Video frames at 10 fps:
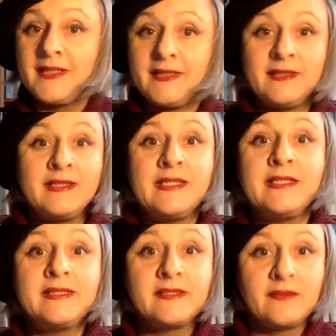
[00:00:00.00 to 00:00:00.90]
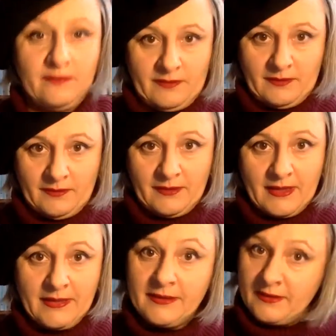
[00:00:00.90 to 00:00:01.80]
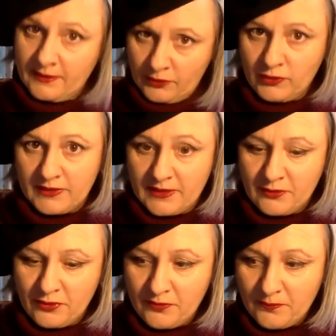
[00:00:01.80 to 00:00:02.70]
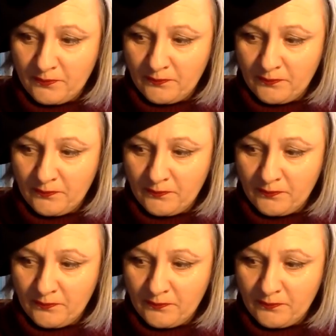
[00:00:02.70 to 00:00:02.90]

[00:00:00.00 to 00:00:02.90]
in Lies Literatursalon.